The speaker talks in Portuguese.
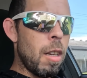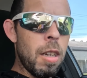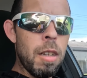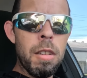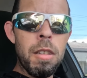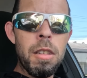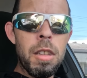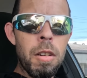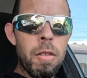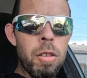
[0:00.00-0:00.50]

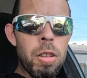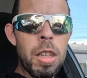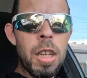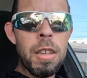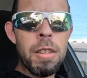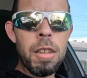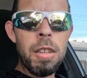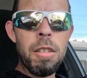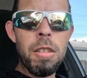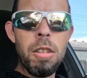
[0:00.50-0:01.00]
Beleza? Então vou dar
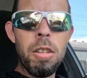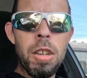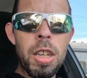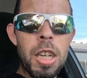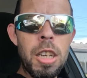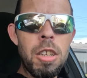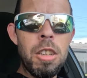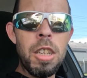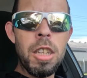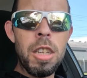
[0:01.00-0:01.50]
essa
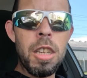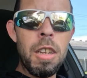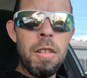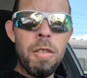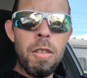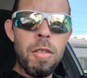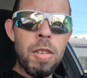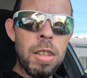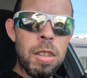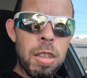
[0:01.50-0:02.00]
deslocadinha aqui,
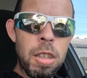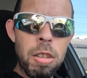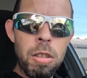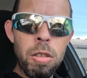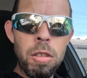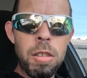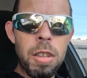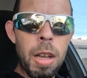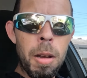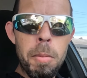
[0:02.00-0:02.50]
vamos ver se a gente
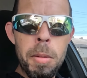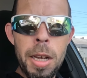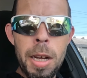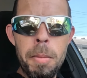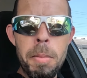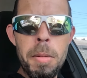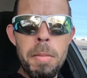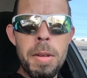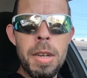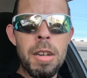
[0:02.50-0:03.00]
consegue pegar
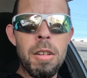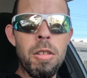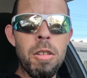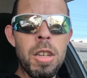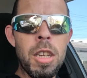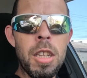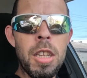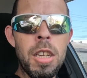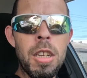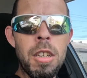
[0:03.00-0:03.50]
a primeira
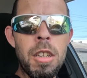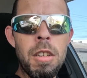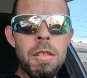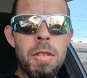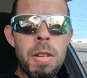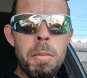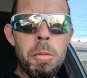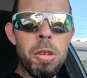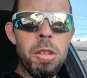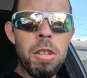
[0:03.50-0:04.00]
corrida e a gente
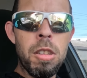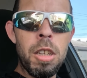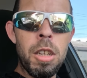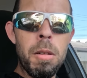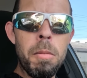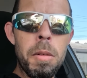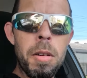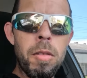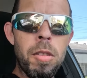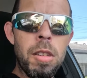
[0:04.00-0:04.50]
vem
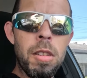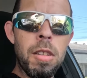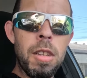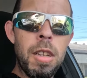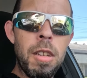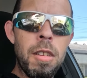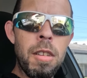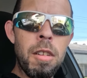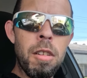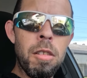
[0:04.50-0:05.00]
mostrando para
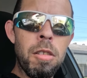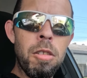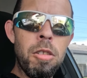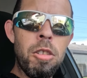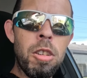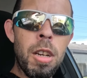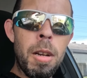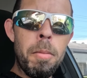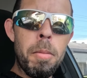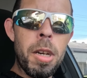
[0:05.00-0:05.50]
vocês aí nosso
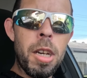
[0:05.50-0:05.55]
dia na